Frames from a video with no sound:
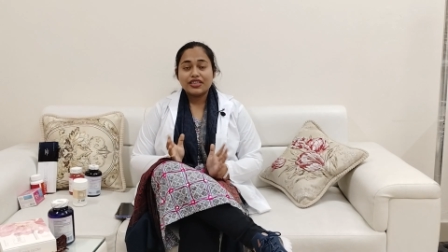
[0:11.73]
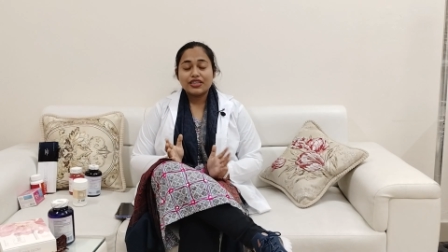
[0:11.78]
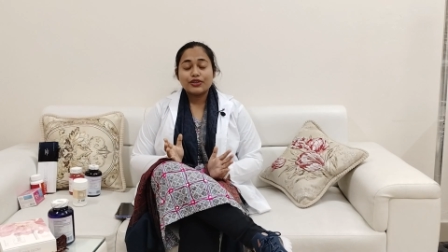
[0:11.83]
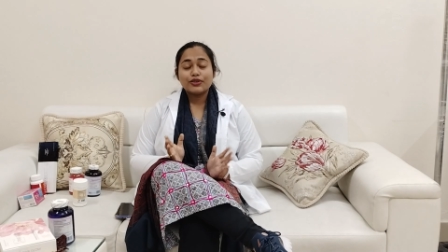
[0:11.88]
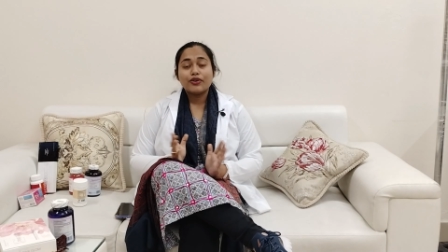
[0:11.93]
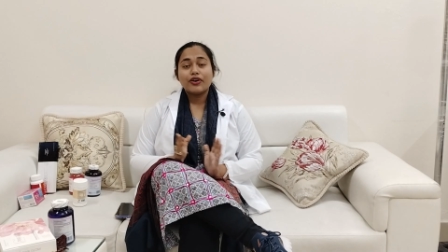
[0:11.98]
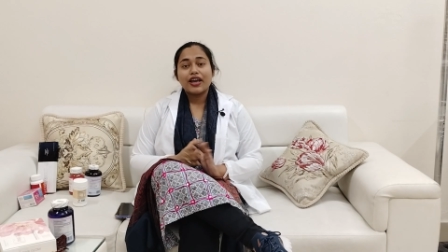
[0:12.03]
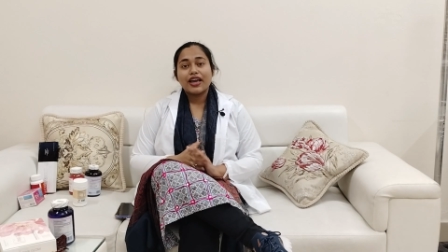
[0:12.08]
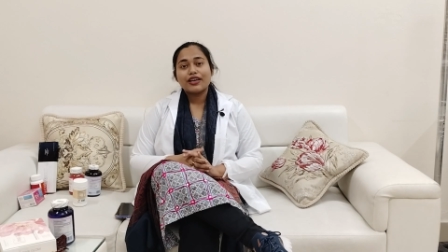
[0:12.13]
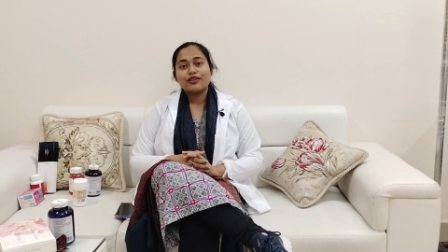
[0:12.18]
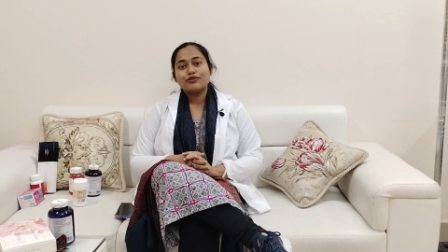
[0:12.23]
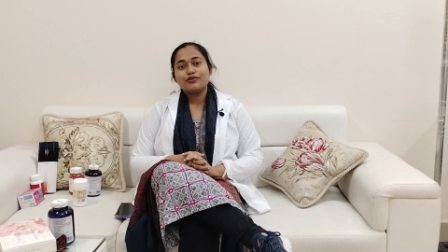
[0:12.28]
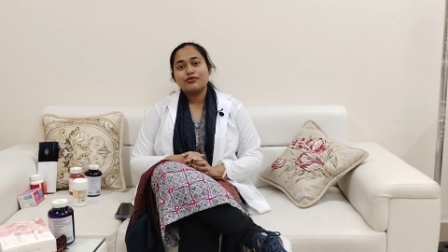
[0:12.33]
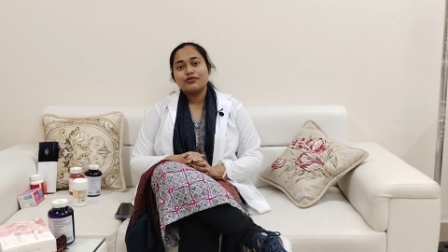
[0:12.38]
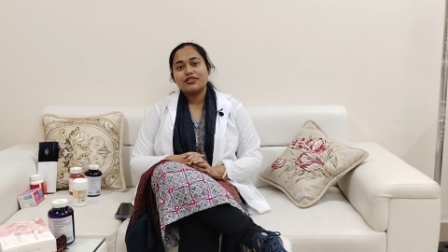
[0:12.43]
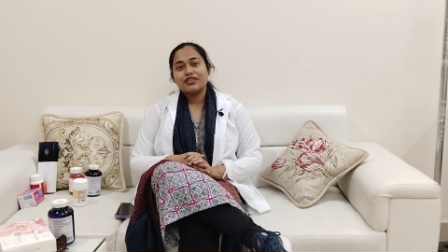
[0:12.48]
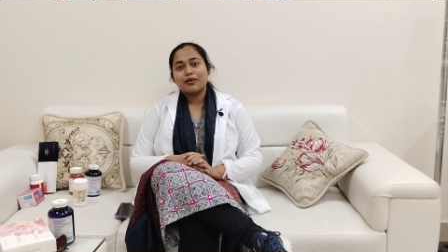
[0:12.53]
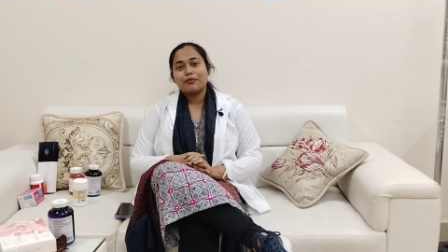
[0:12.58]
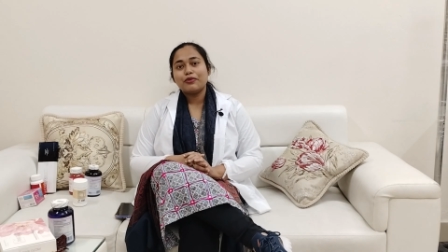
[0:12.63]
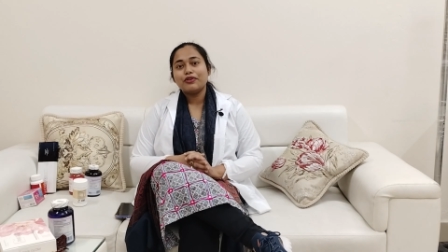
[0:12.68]
দীর্ঘ এক
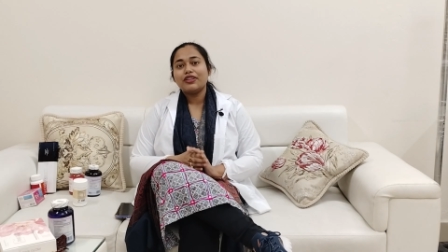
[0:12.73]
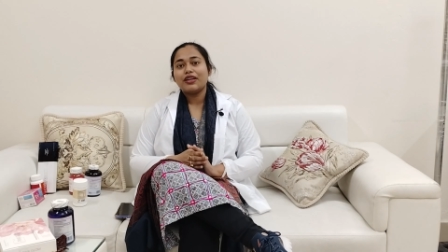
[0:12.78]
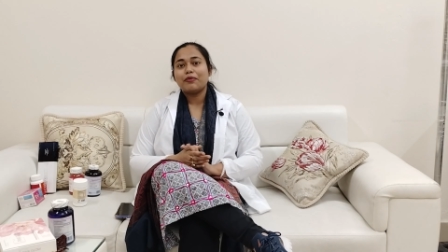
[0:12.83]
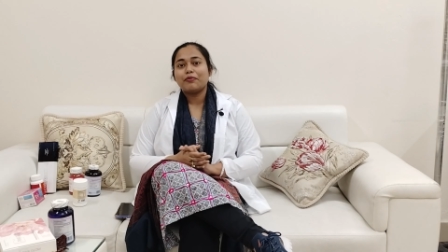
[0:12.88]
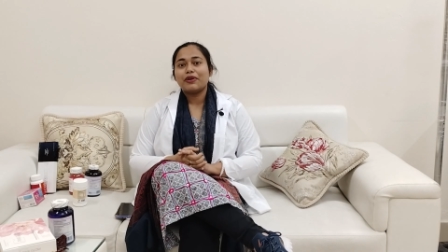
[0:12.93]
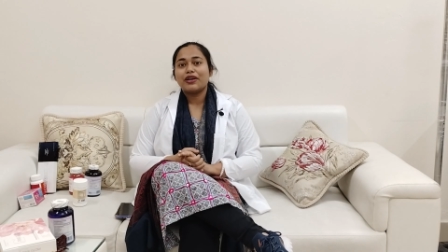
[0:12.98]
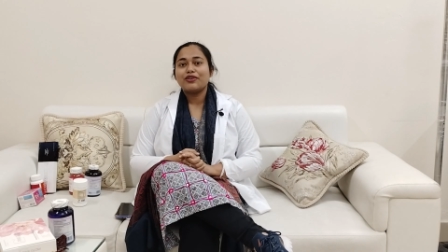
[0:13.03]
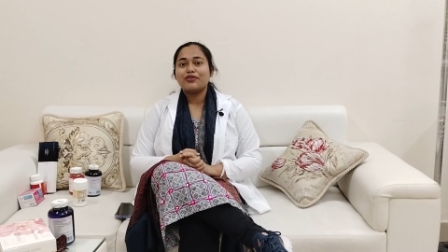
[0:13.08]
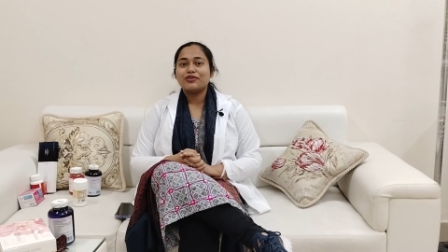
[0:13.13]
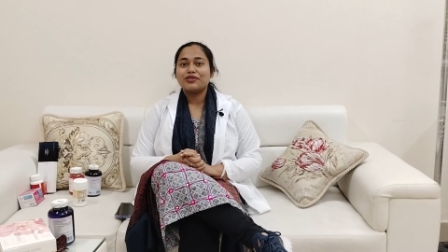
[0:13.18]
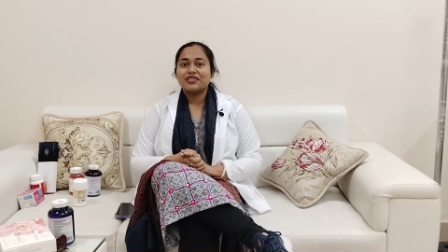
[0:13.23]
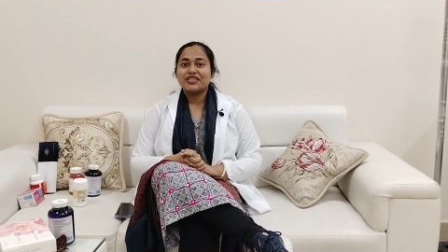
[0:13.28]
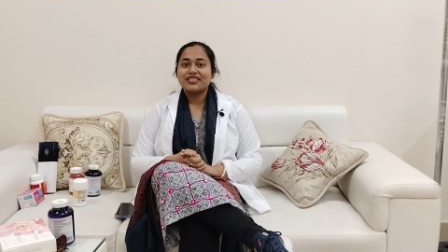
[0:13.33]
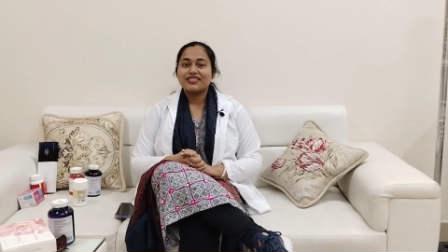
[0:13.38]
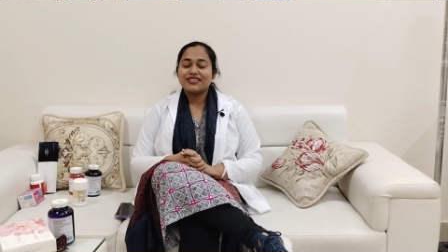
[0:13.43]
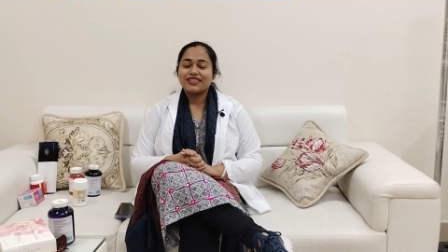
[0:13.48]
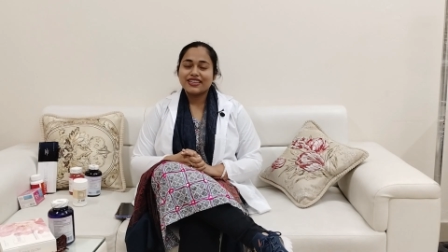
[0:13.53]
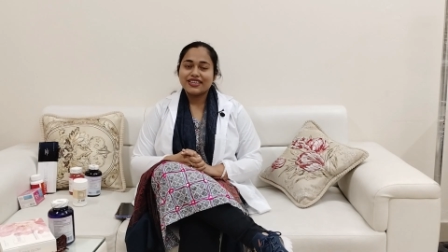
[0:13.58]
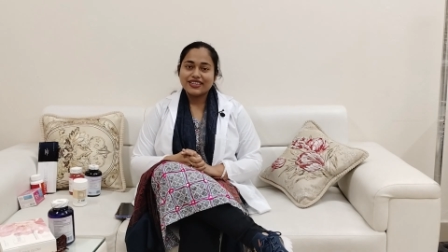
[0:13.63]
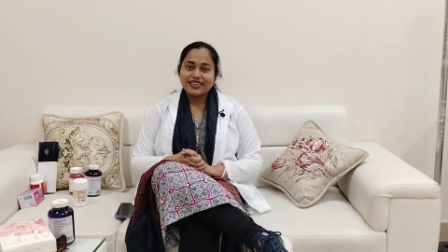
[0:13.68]
যুগ যাবৎ আমরা
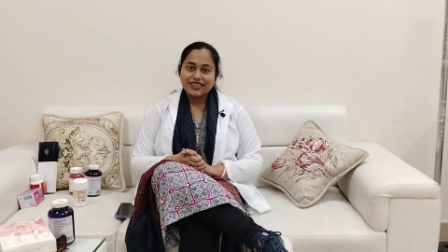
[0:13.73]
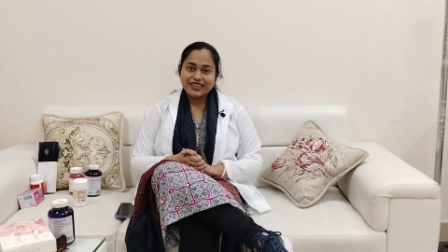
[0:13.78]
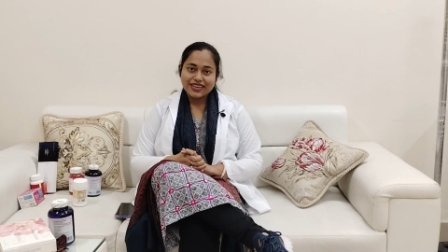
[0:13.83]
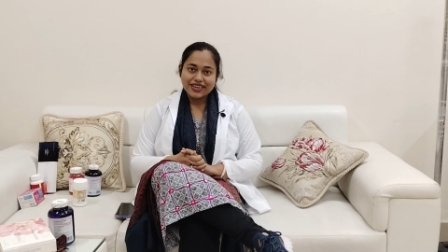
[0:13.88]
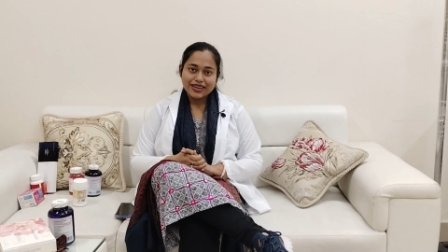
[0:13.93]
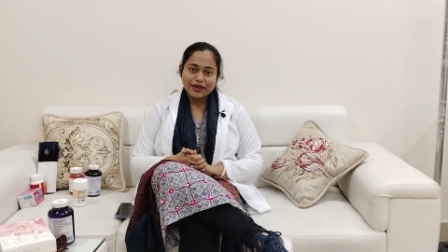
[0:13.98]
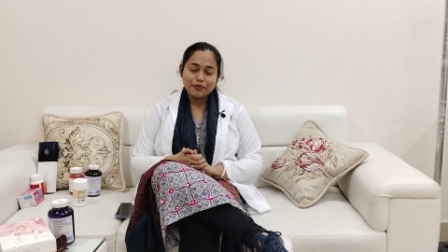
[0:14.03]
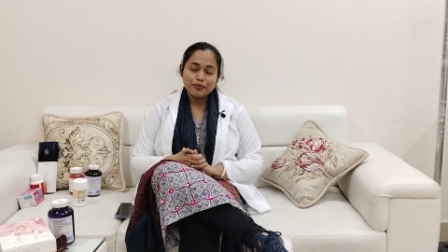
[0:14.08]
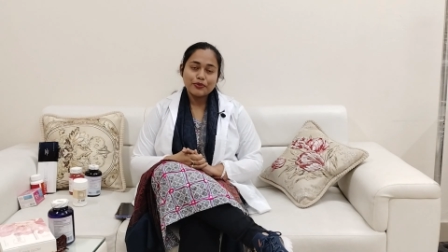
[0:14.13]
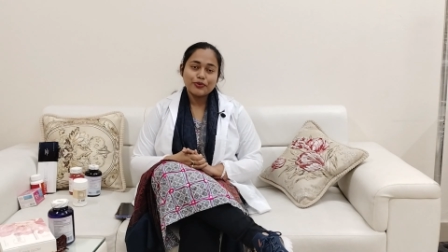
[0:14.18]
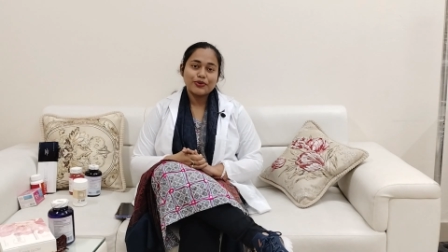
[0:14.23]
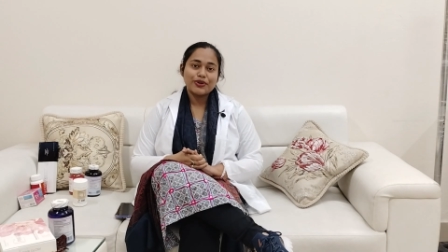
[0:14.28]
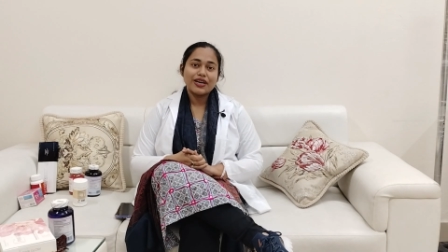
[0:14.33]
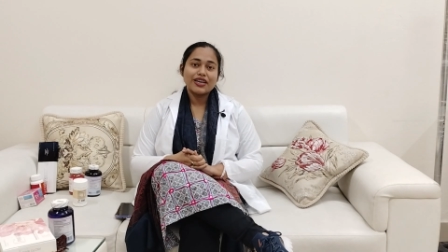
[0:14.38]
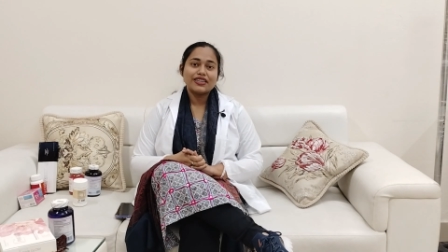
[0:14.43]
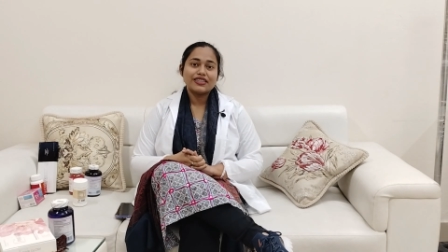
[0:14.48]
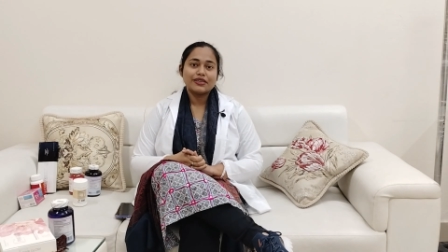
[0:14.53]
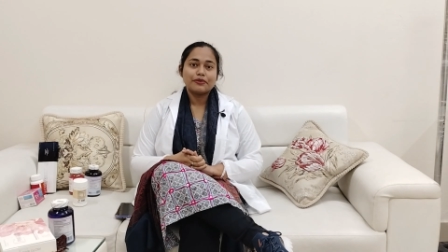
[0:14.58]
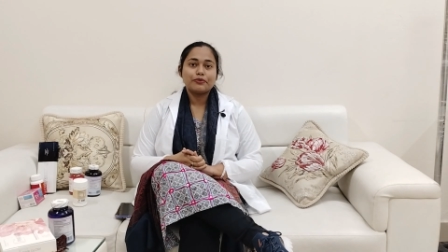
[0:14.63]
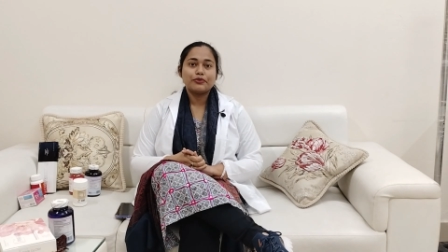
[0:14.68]
হচ্ছে স্কিন কেয়ার
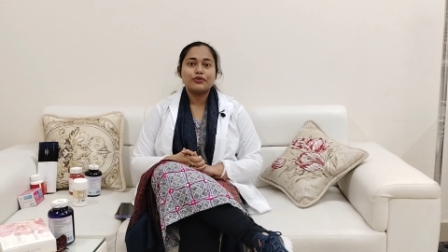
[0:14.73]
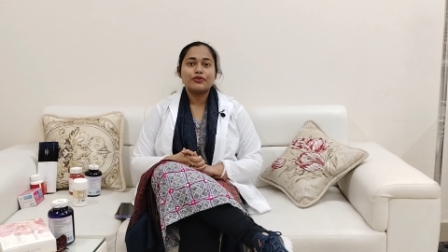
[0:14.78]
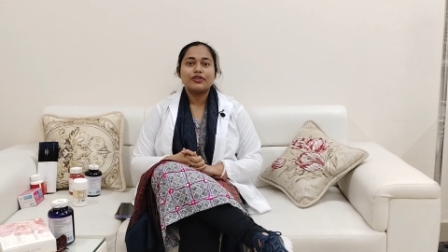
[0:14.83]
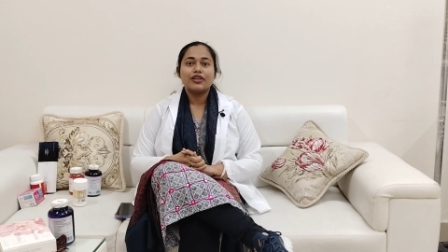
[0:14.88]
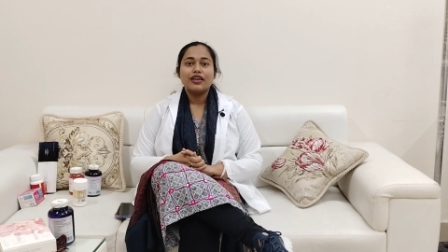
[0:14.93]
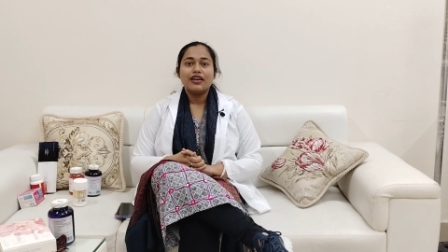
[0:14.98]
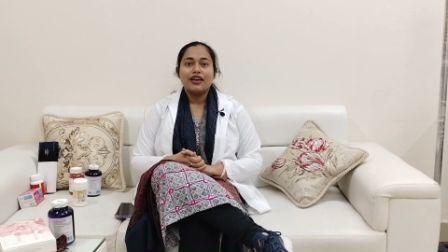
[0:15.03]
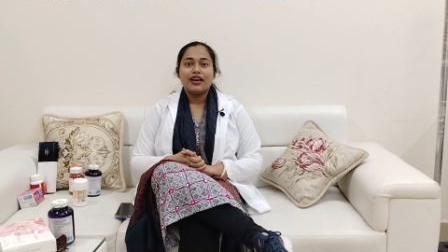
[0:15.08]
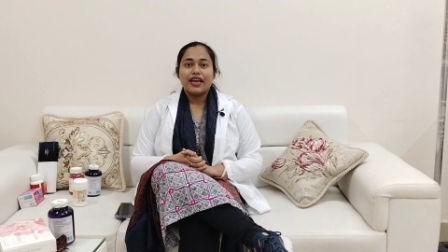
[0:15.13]
প্রোডাক্ট এবং